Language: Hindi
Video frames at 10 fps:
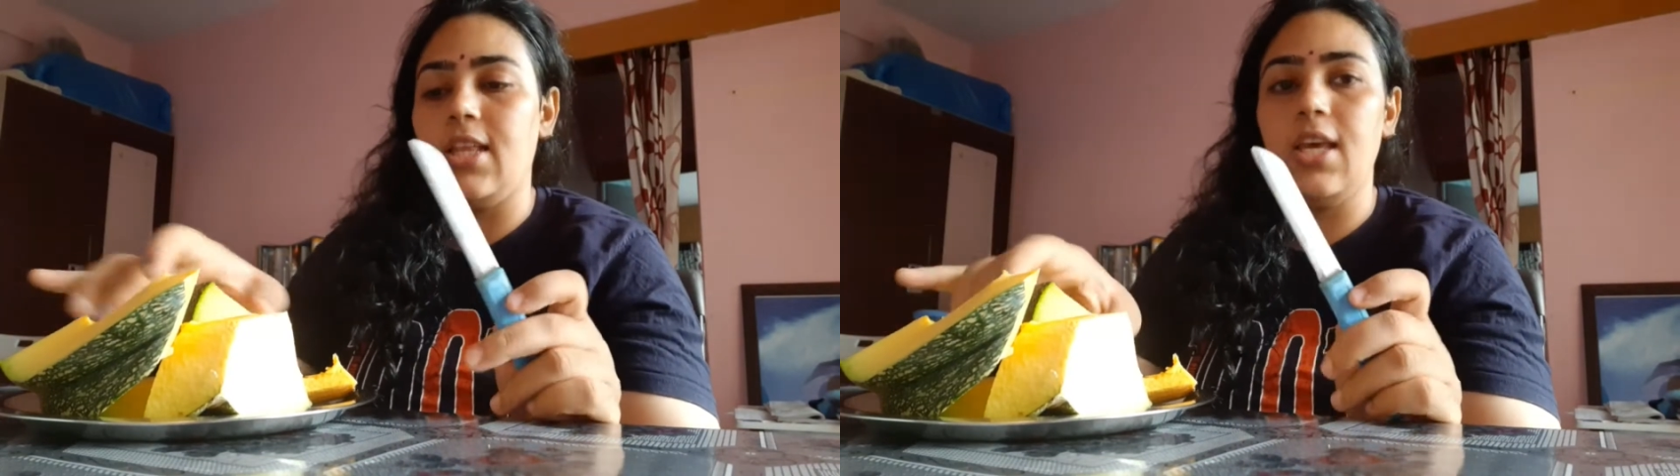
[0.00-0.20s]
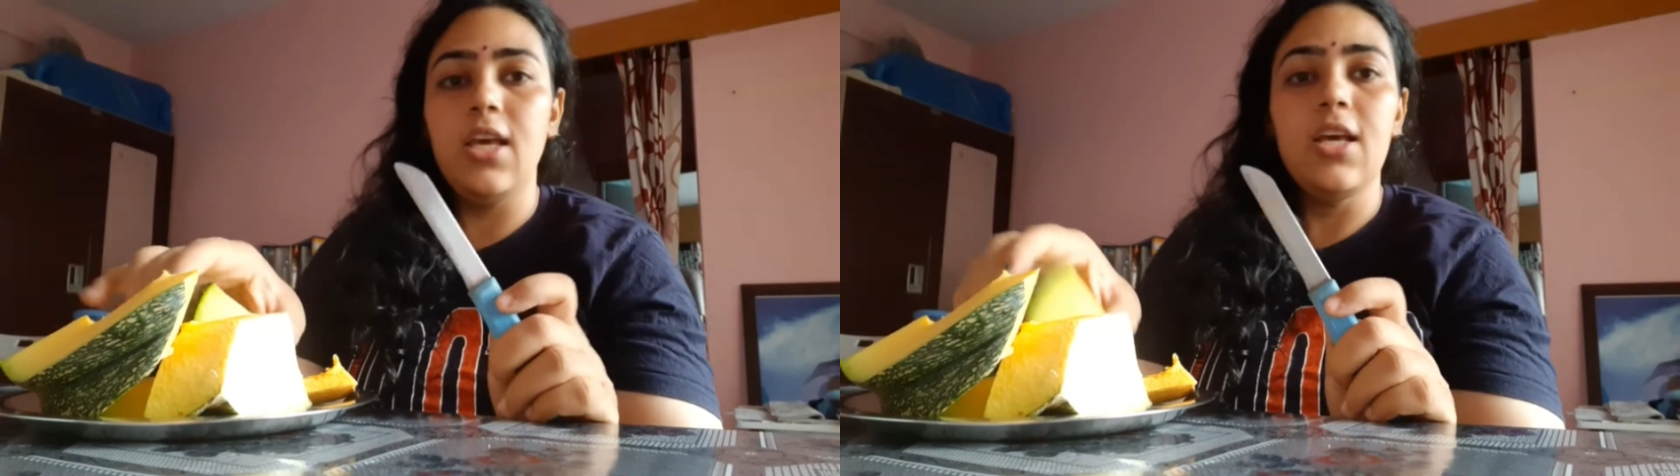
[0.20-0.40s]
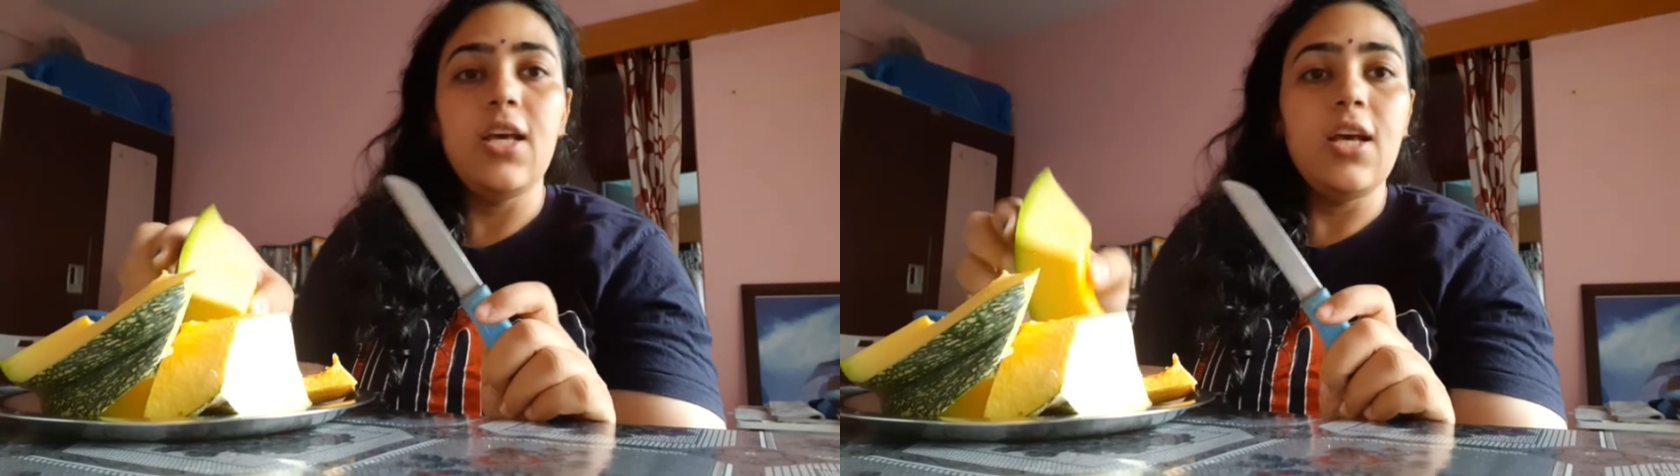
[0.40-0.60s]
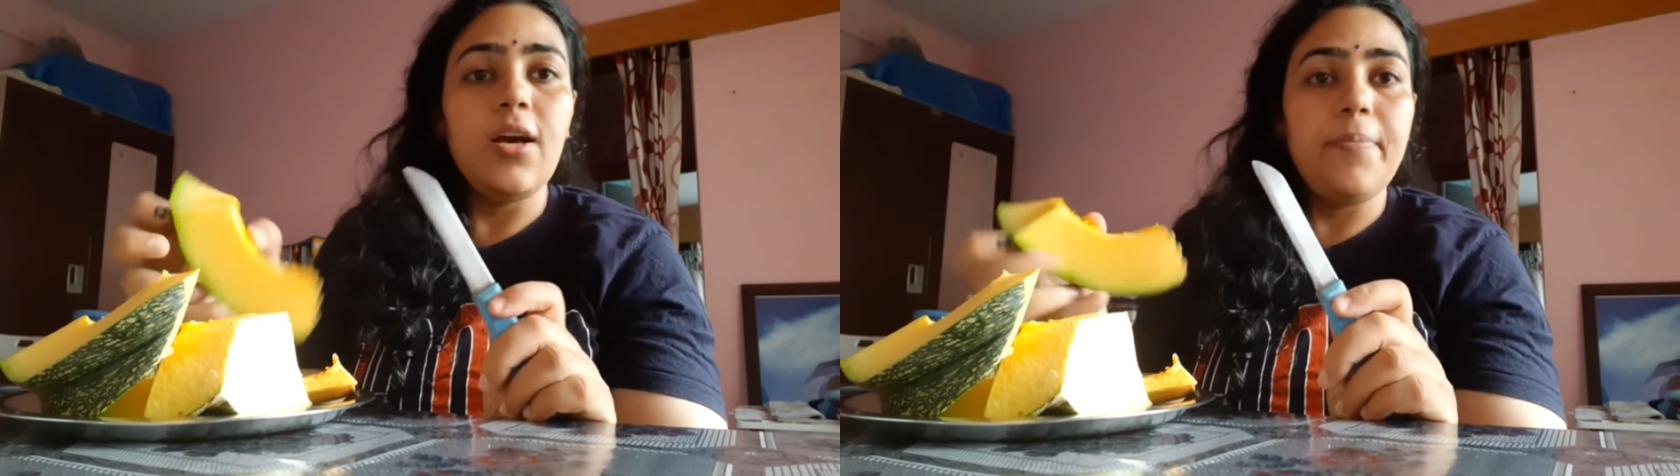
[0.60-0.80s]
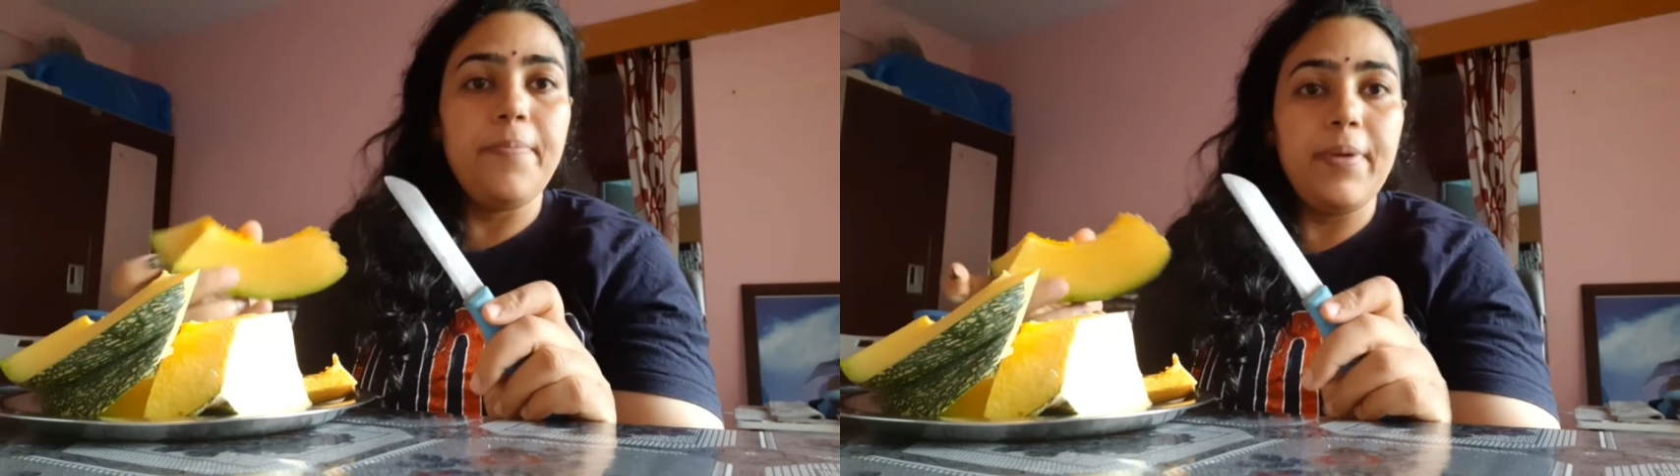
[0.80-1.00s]
थी
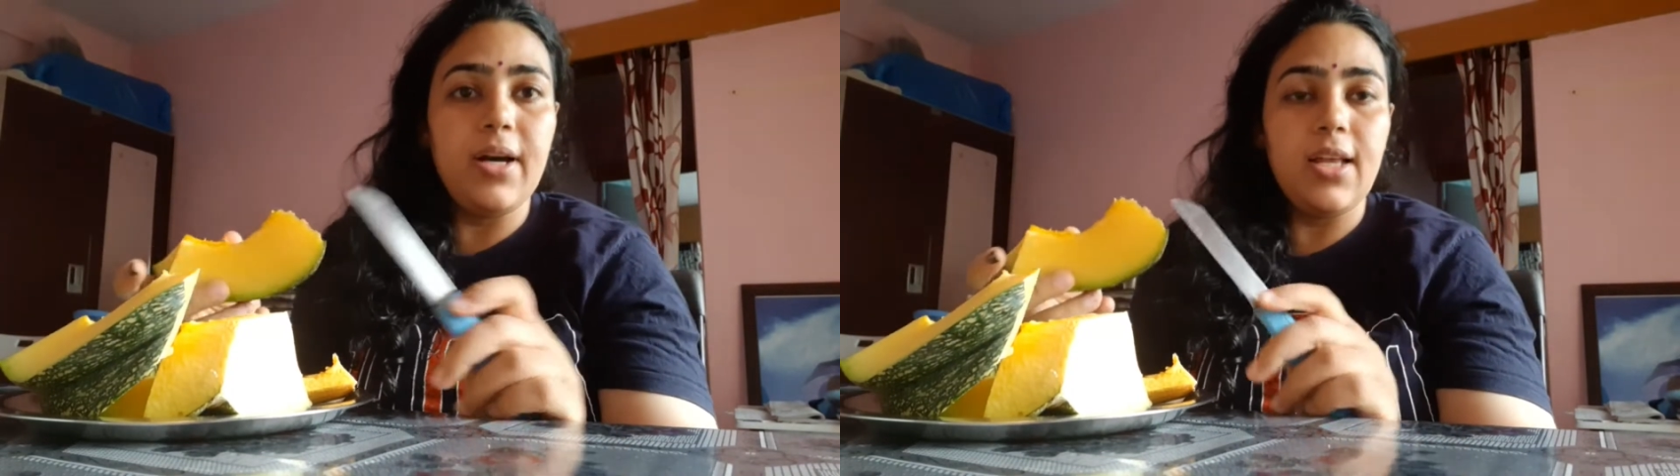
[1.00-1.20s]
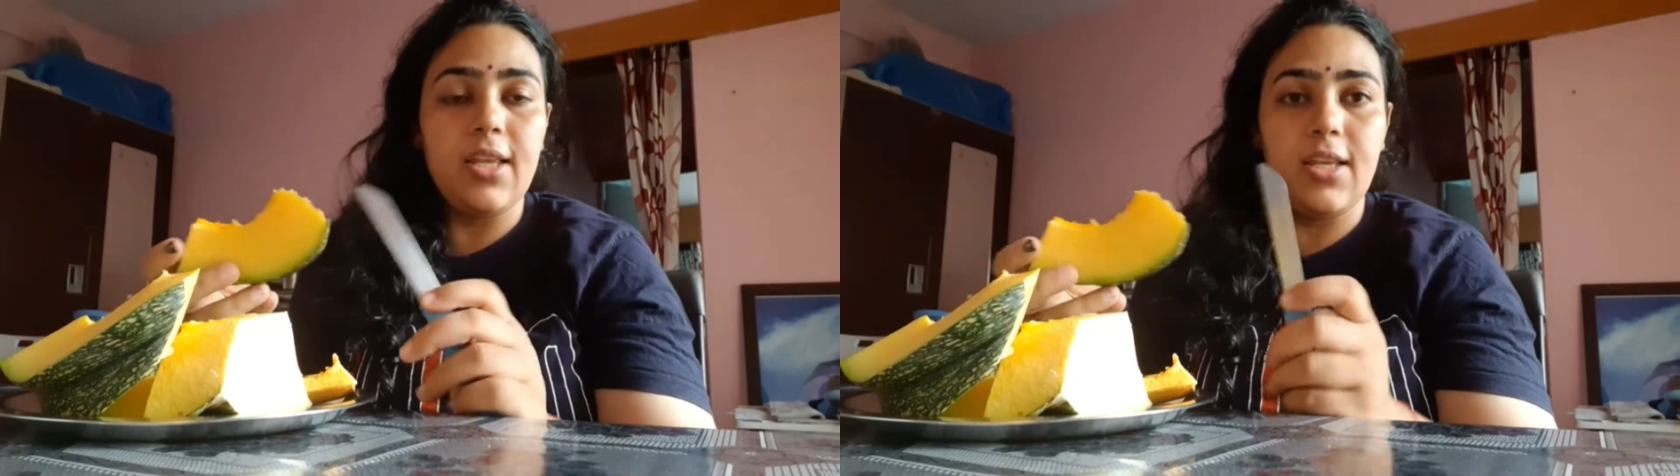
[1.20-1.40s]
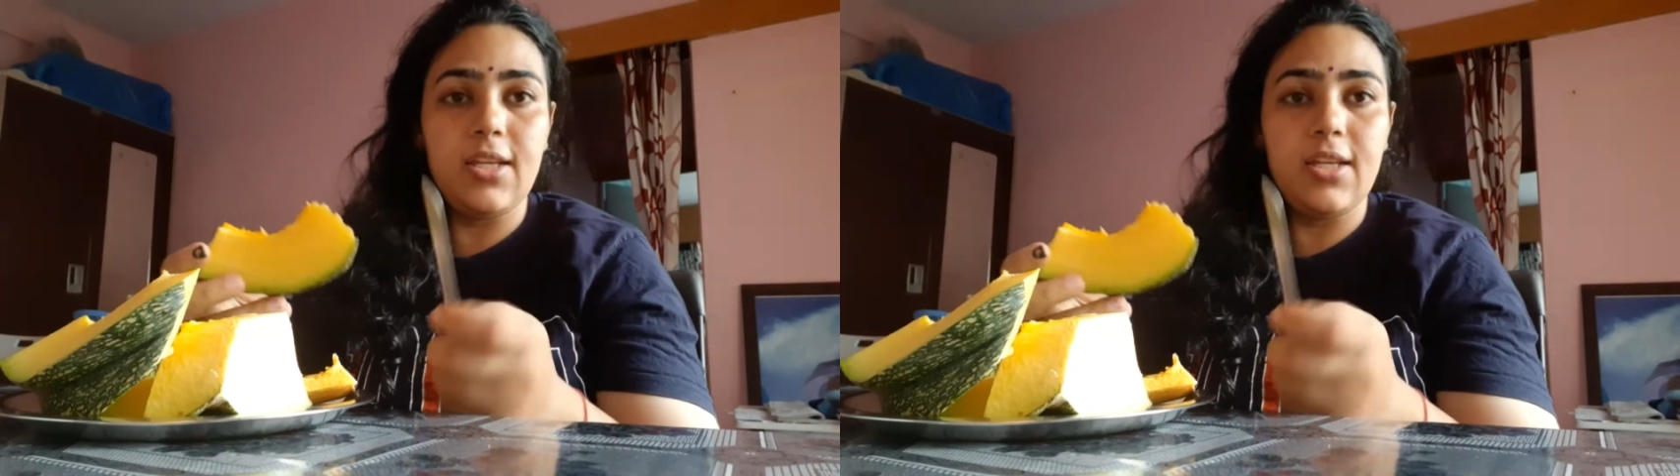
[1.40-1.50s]
पर